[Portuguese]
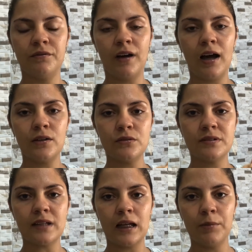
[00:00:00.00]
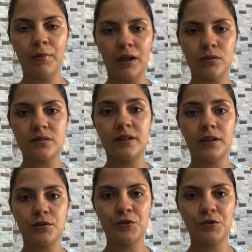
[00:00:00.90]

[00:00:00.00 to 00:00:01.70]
vários alimentos dentro